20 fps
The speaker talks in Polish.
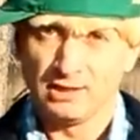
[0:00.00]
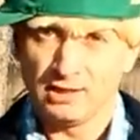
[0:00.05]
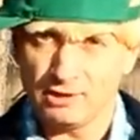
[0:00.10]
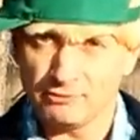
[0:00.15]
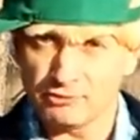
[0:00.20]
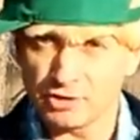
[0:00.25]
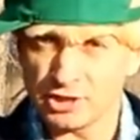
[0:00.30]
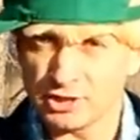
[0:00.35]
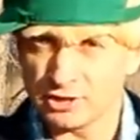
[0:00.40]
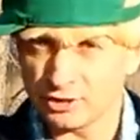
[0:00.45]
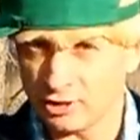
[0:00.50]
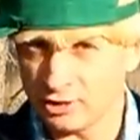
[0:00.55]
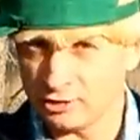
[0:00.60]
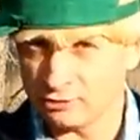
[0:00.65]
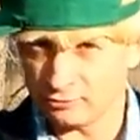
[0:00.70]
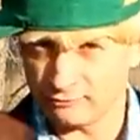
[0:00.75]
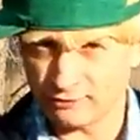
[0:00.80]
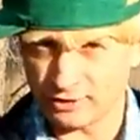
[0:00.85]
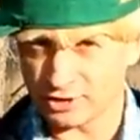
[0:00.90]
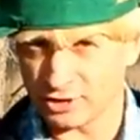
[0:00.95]
I wszystko
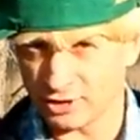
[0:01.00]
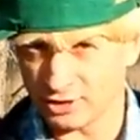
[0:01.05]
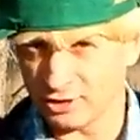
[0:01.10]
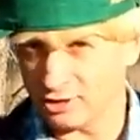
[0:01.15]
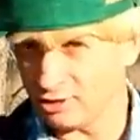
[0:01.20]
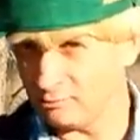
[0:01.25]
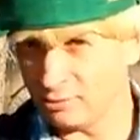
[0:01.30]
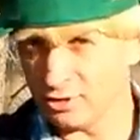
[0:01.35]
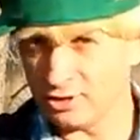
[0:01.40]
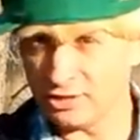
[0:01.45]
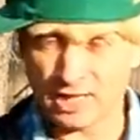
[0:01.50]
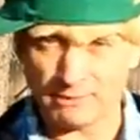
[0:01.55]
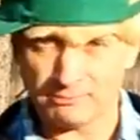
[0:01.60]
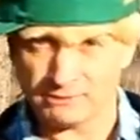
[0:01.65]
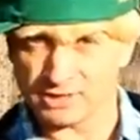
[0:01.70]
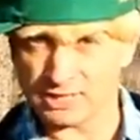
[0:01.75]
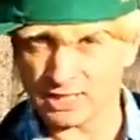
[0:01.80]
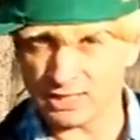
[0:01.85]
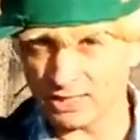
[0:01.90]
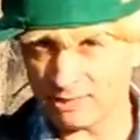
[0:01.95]
jest uważane niby
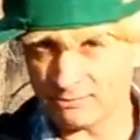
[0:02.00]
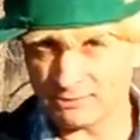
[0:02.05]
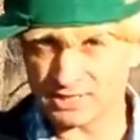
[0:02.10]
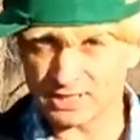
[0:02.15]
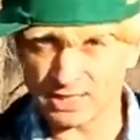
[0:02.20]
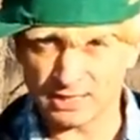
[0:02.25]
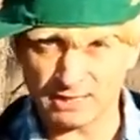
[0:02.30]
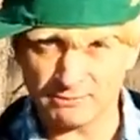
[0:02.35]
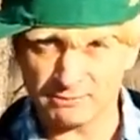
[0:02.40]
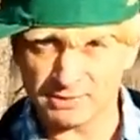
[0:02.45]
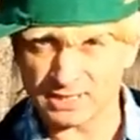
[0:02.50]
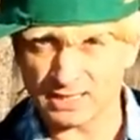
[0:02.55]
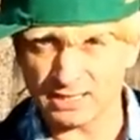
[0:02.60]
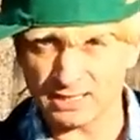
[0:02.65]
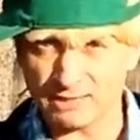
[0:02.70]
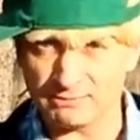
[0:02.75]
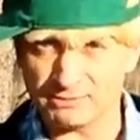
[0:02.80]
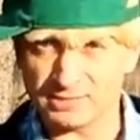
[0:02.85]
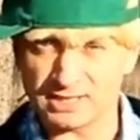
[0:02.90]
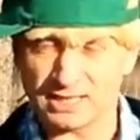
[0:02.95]
damskie, damskie, damskie,
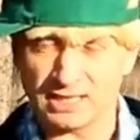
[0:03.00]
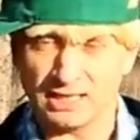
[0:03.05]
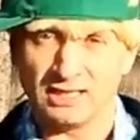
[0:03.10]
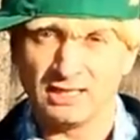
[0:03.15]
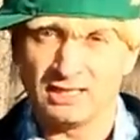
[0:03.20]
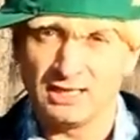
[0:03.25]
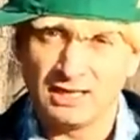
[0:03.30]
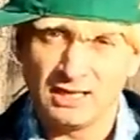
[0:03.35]
damskie.